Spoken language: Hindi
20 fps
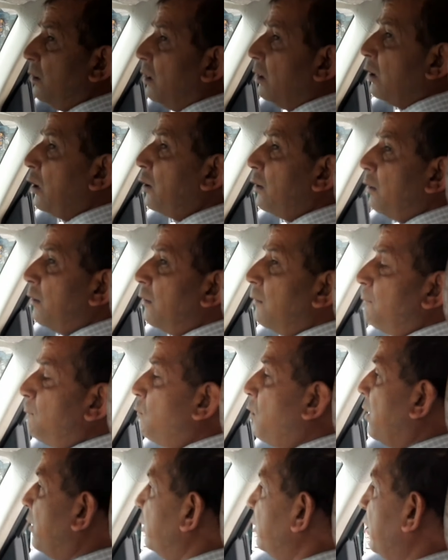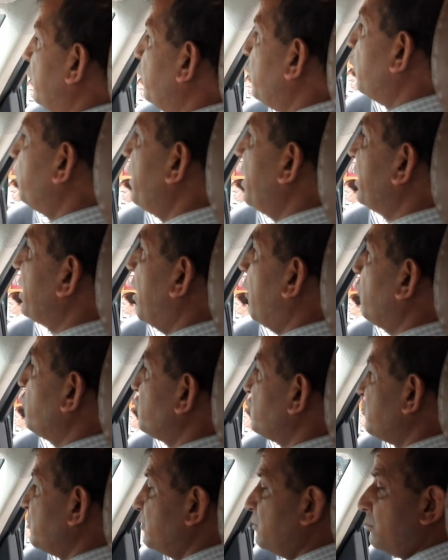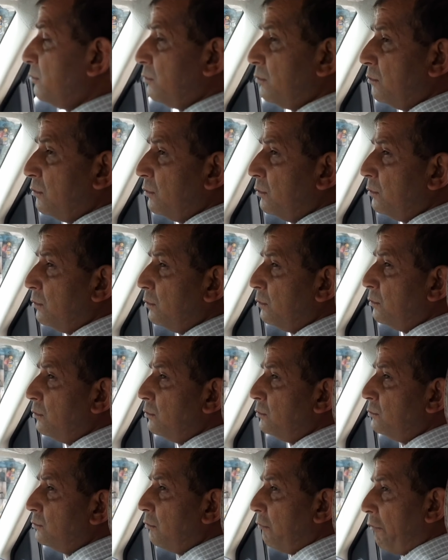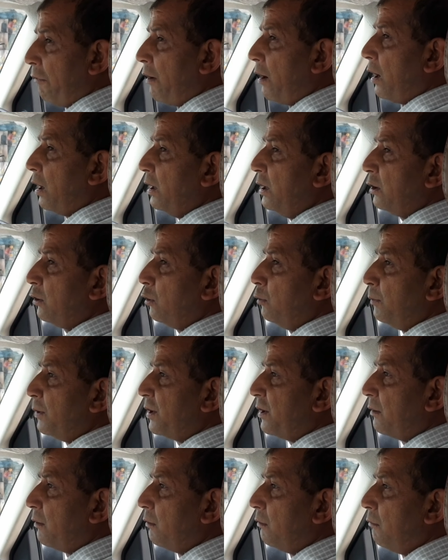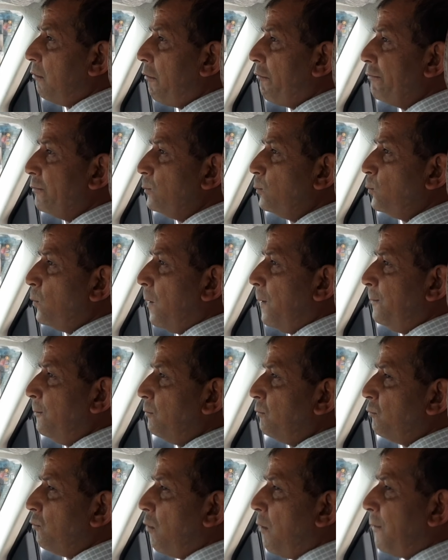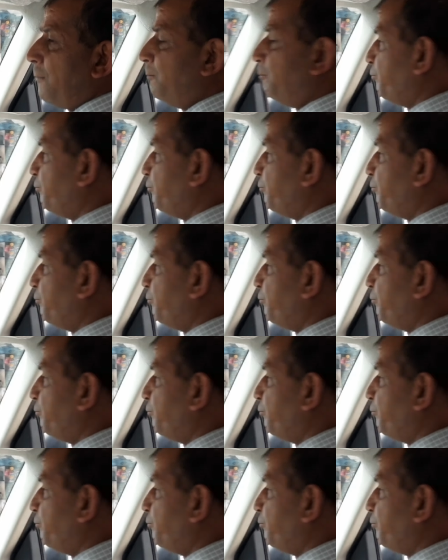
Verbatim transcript: यहाँ से कितना दूर है दूर है यहाँ से हाँ, एक किलोमीटर अच्छा कोई नहीं अब